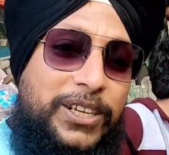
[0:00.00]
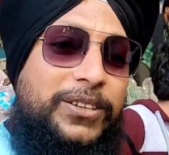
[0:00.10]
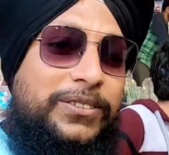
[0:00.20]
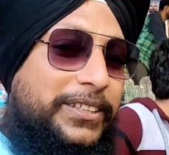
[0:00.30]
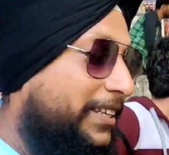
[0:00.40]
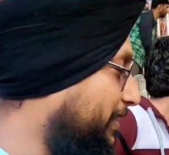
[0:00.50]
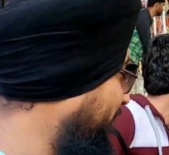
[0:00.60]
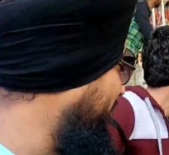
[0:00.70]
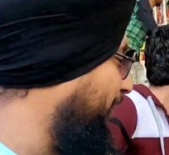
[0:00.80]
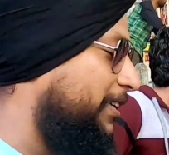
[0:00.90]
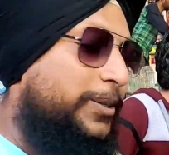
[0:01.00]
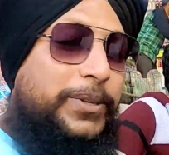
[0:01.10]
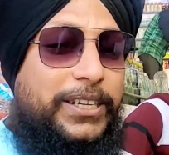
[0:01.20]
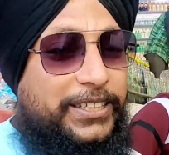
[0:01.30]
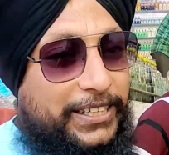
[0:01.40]
चलो देखते हैं आखिरी
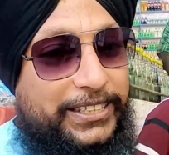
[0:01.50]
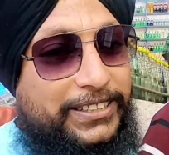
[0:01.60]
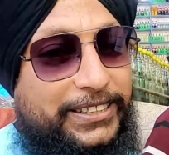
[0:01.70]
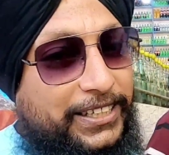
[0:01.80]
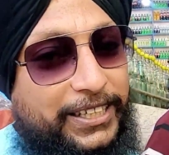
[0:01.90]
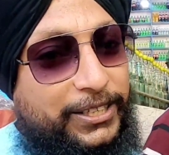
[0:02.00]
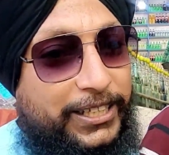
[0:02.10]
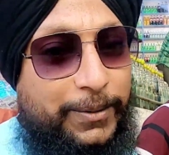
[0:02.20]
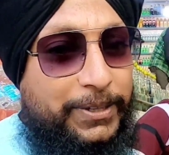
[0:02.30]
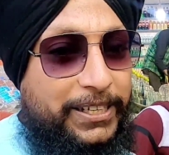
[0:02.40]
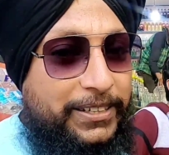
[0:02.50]
में अगर ज़्यादा ही जीत करेगा देना